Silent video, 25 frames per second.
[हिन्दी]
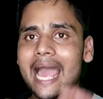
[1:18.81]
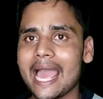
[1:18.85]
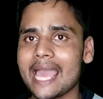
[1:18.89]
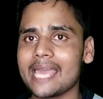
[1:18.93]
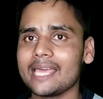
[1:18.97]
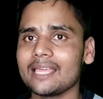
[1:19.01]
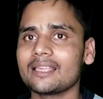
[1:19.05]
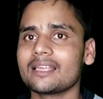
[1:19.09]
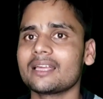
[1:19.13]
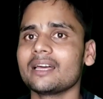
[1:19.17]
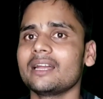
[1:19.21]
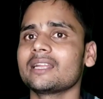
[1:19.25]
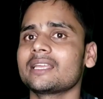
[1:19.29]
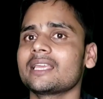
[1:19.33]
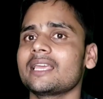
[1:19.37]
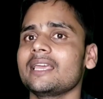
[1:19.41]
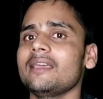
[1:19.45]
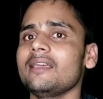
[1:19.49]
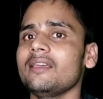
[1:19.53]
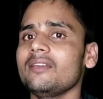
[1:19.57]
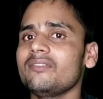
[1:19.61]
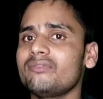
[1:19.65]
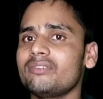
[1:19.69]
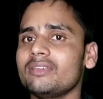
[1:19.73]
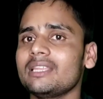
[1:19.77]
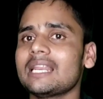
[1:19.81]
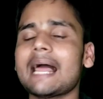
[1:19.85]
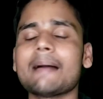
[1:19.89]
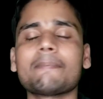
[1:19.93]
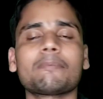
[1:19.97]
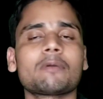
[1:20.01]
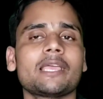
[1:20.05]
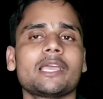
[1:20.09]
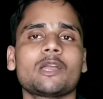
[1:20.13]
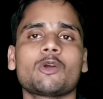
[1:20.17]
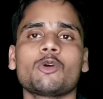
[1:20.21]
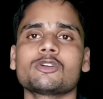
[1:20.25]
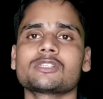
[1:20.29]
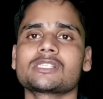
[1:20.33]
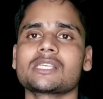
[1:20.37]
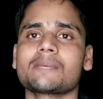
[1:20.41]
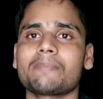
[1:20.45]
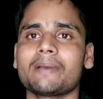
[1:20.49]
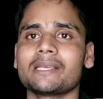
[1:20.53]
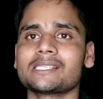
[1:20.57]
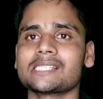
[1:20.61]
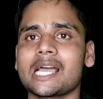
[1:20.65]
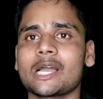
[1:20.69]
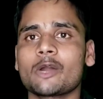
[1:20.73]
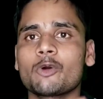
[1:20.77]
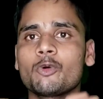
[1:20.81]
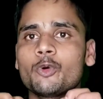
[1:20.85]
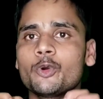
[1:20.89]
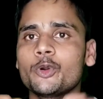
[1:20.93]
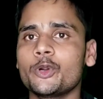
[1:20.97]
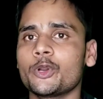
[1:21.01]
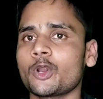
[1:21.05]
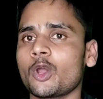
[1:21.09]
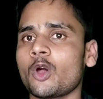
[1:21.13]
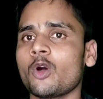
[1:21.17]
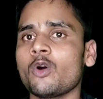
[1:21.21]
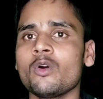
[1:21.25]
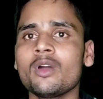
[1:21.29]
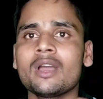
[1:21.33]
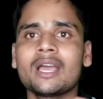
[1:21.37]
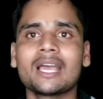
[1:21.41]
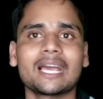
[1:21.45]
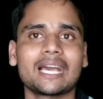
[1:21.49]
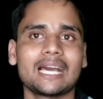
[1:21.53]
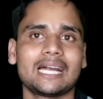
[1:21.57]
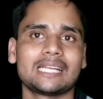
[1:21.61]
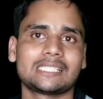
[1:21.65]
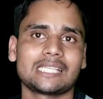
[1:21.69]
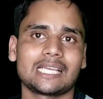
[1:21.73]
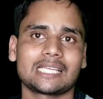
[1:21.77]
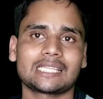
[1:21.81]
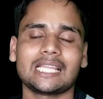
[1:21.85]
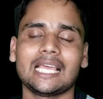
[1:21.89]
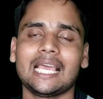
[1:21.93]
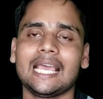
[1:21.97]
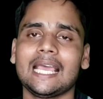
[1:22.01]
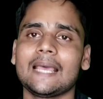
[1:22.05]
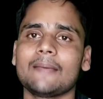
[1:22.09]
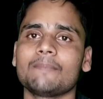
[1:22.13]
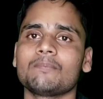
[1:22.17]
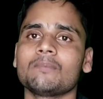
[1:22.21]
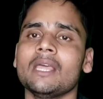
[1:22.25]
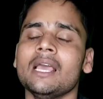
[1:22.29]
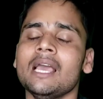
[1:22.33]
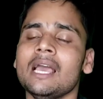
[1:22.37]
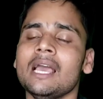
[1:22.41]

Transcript: हैक करके फिर आपके अकाउंट से पैसा को विड्रॉ कर सकता है